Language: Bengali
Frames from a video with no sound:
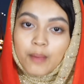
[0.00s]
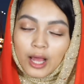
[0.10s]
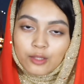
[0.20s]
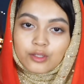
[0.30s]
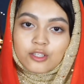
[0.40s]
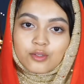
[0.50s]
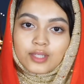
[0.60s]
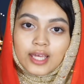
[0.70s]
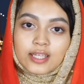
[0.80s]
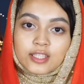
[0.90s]
ভালো কিছু
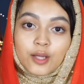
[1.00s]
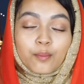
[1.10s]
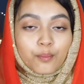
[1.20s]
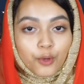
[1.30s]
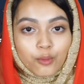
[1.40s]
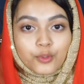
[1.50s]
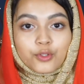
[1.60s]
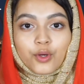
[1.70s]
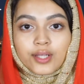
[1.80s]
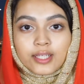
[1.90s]
দেশ ভ্রমণ
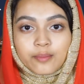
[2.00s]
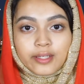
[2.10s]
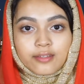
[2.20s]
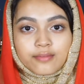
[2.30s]
করে নেবেন